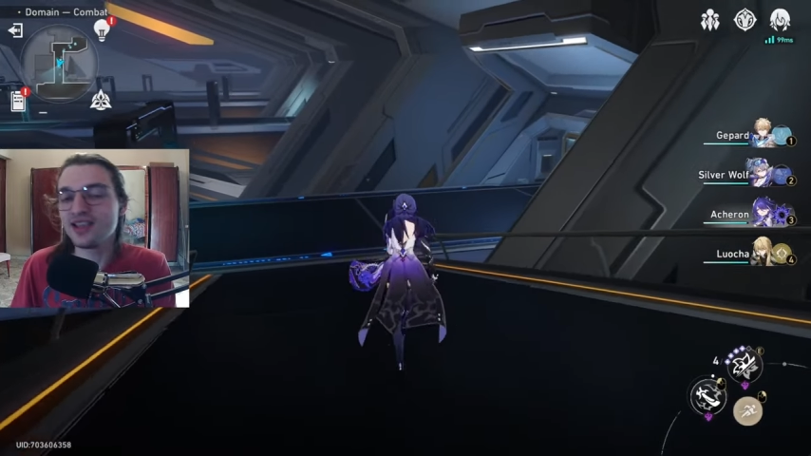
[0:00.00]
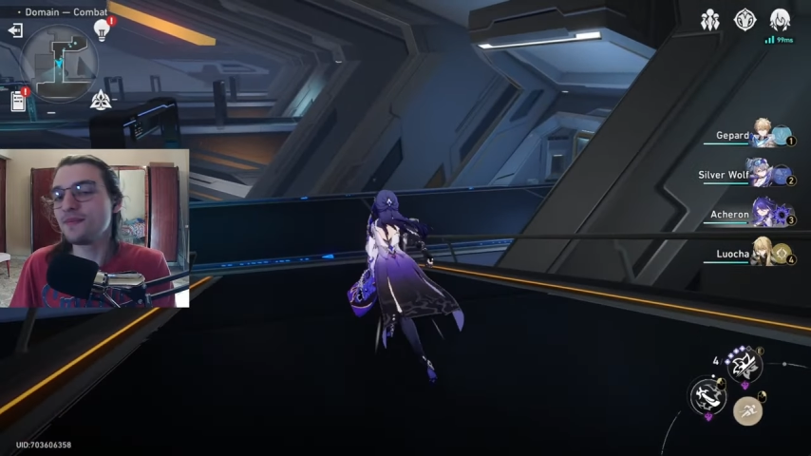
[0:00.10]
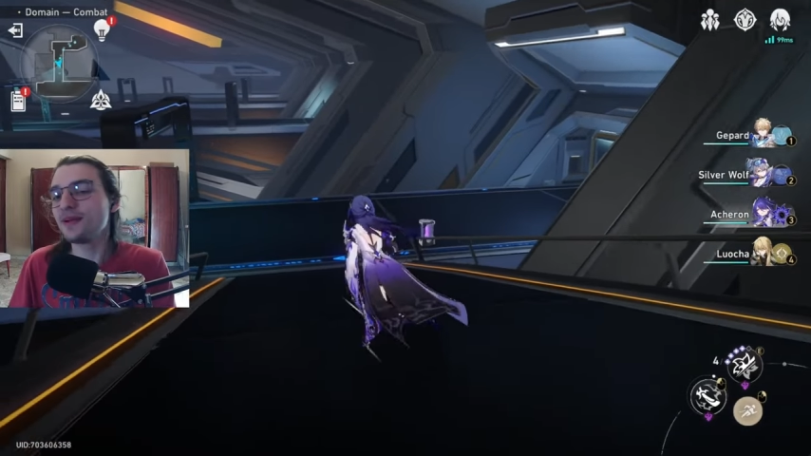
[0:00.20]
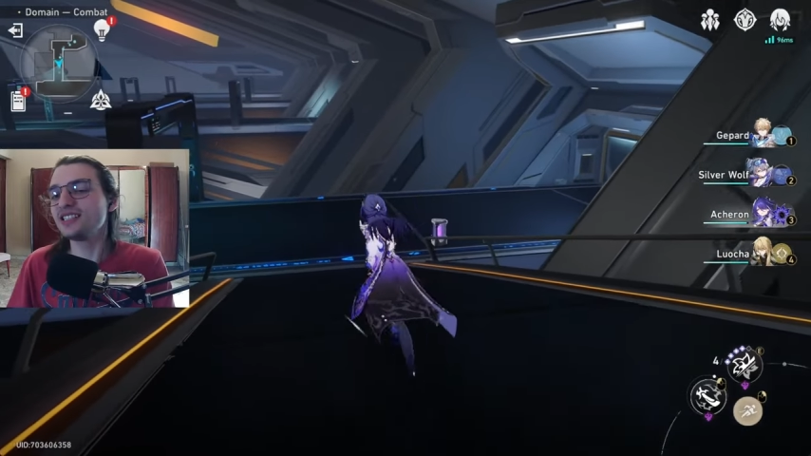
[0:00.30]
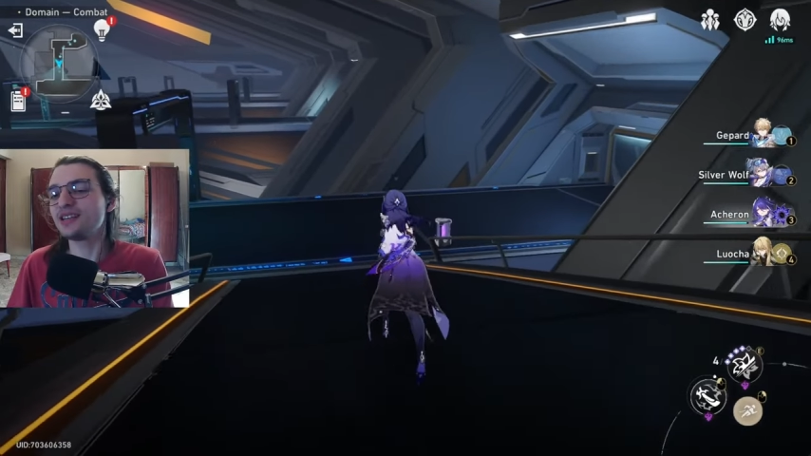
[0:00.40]

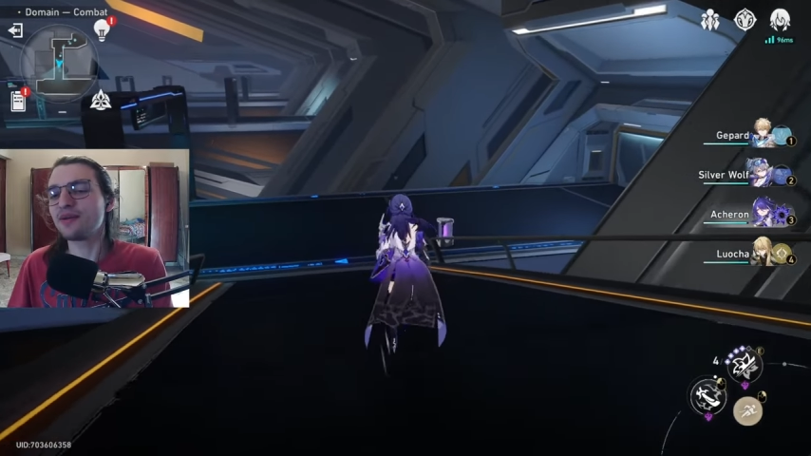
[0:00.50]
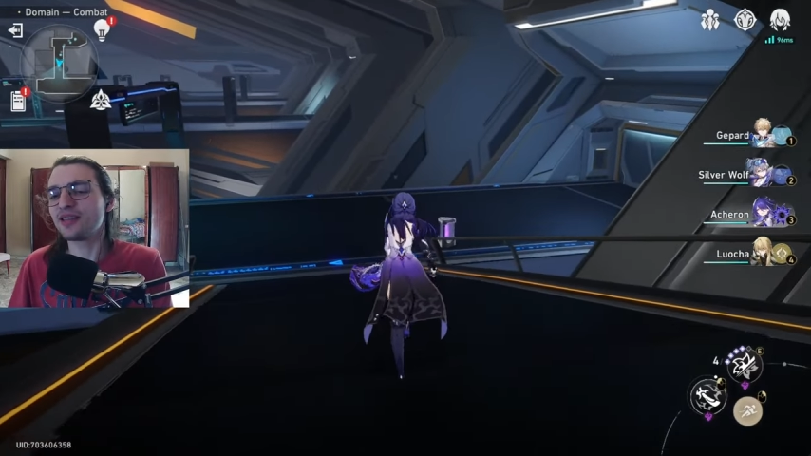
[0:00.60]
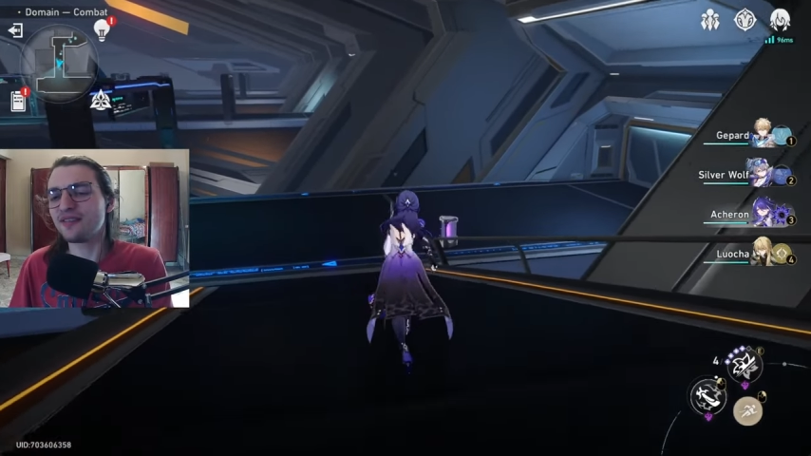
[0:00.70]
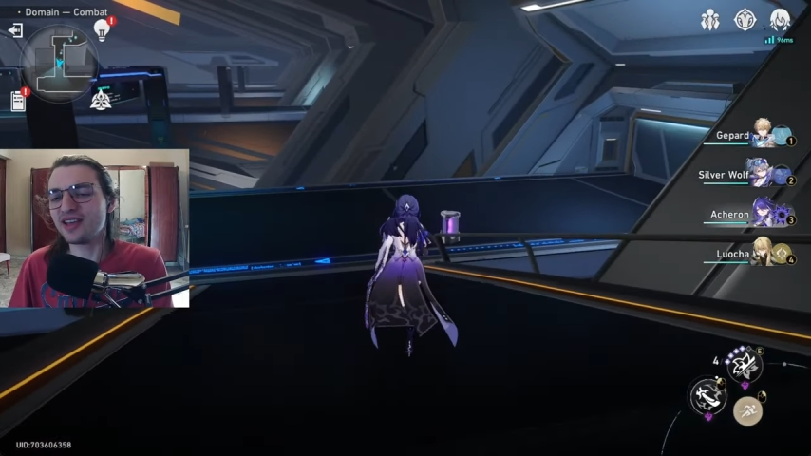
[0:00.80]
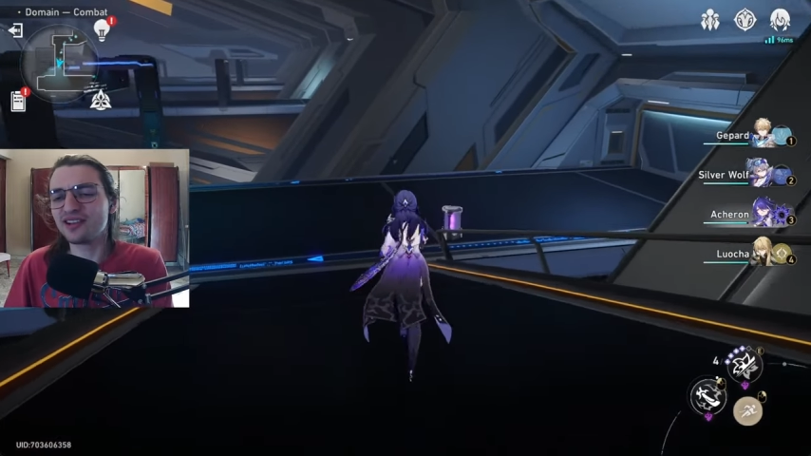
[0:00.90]
Pensa può
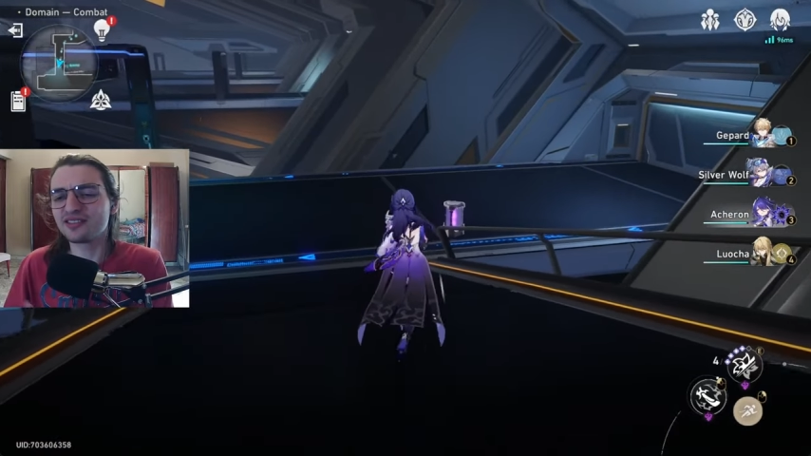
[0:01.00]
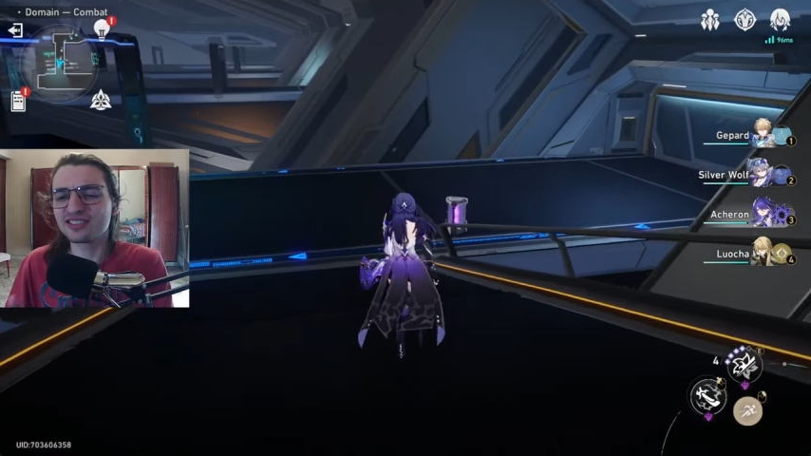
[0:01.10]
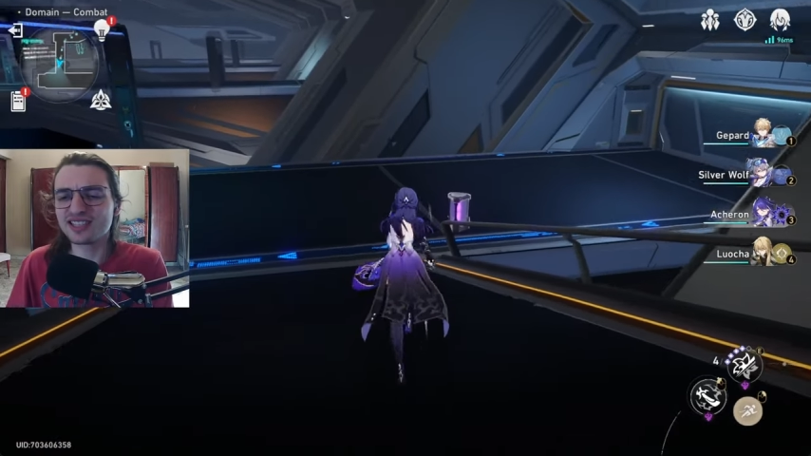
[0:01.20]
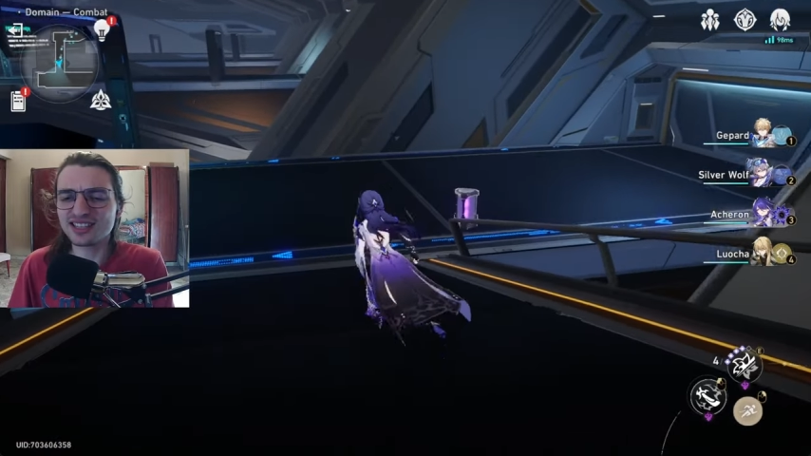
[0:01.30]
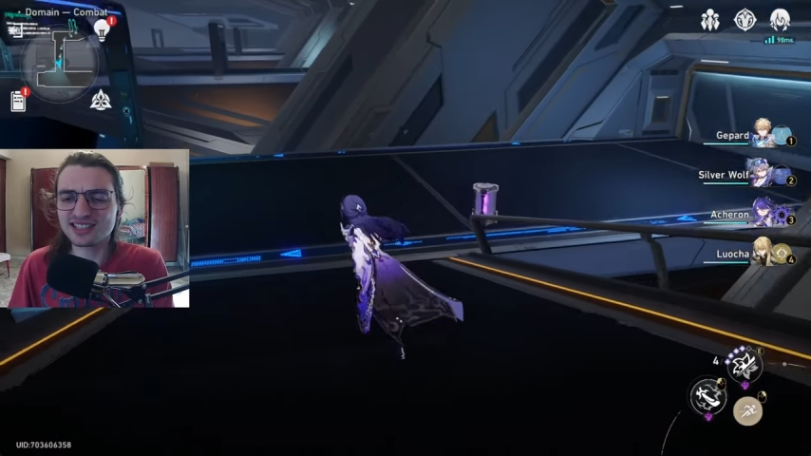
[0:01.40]
avere
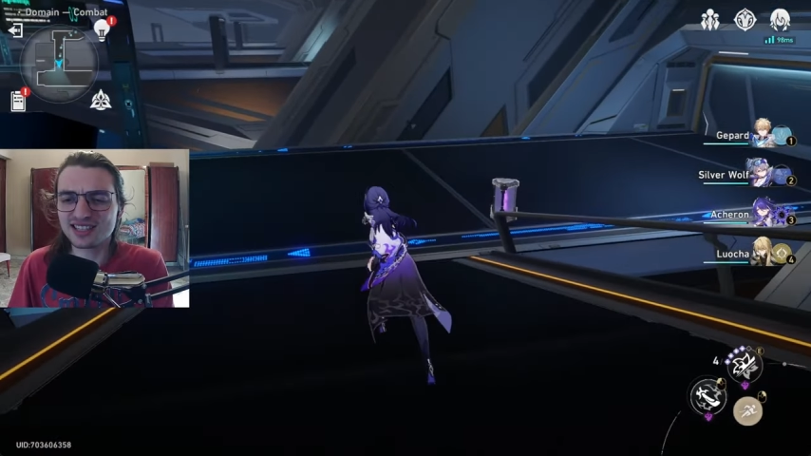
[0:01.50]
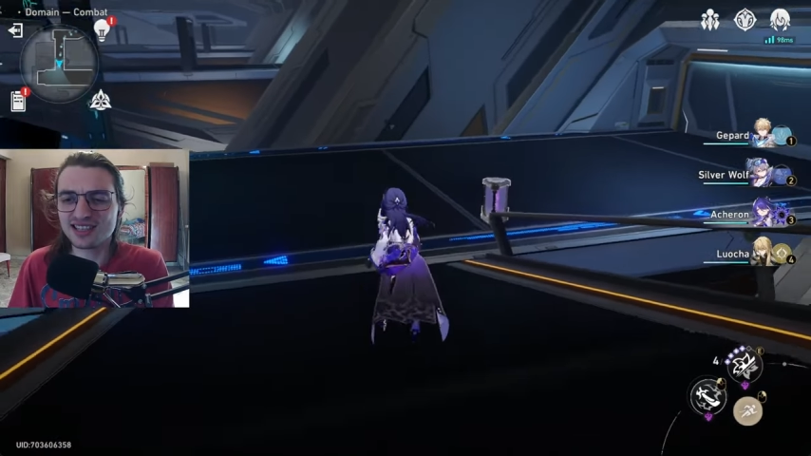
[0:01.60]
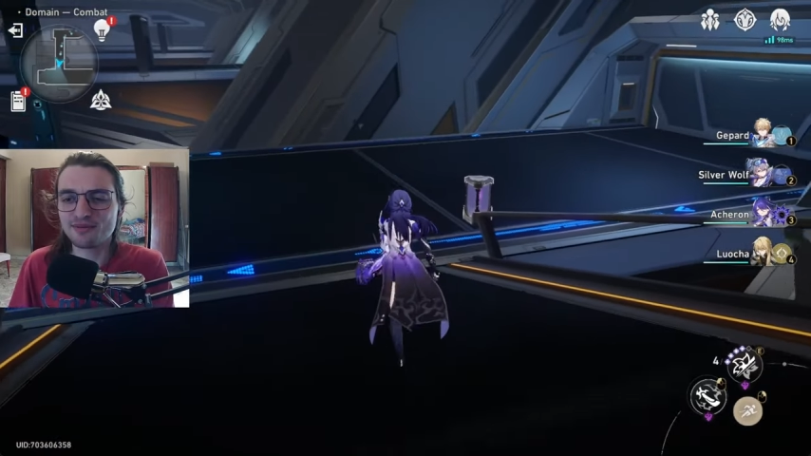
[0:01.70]
costanza nel